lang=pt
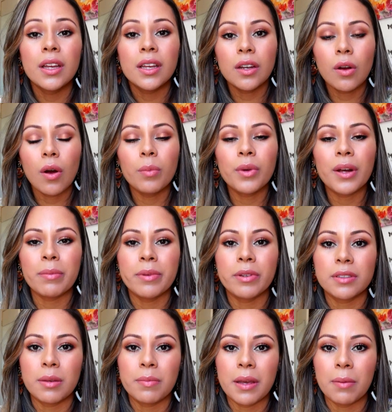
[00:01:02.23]
E como o
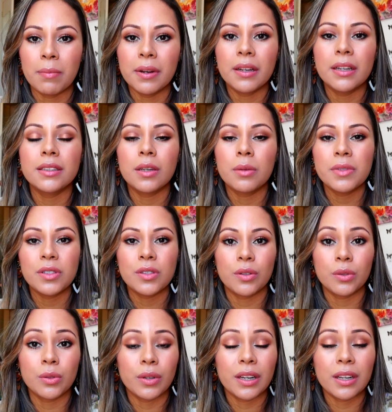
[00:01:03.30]
cabelo da minha mãe tem uma
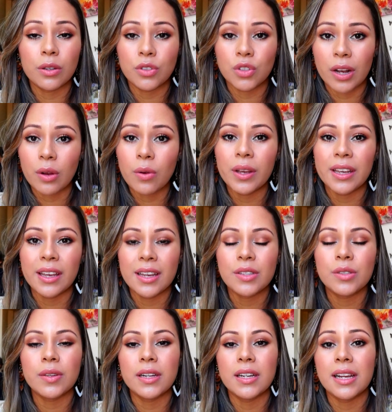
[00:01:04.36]
estrutura que eu já
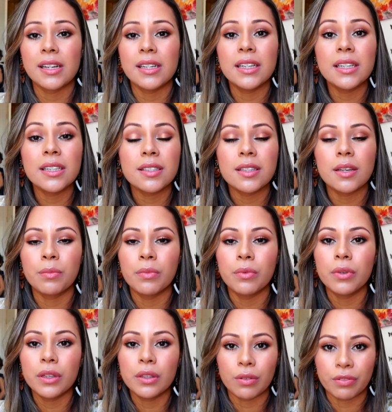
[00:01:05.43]
conheço, ele alisa
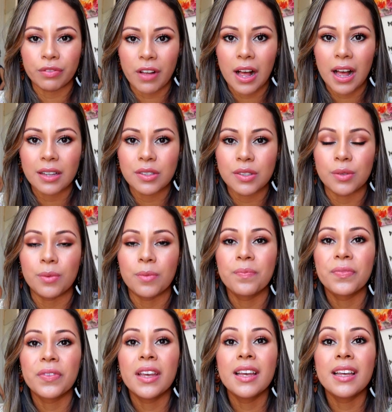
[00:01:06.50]
muito fácil,
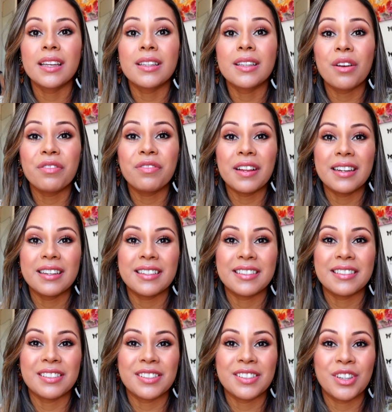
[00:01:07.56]
então eu
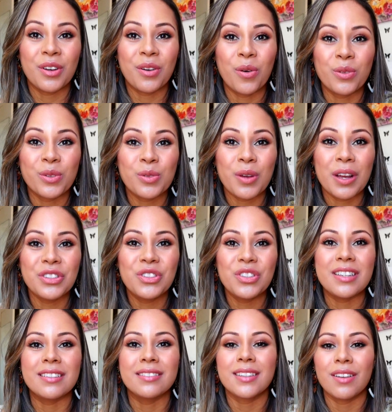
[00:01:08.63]
falei, chegou
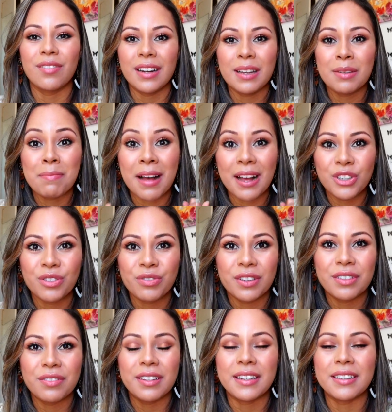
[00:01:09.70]
suadinho, tava lá embaixo
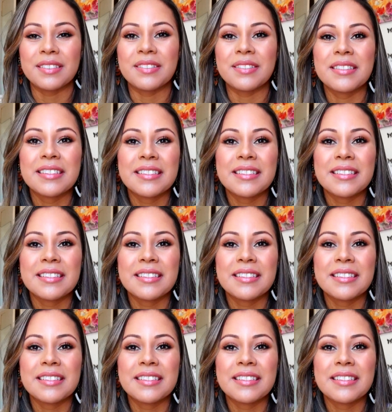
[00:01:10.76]
fervendo.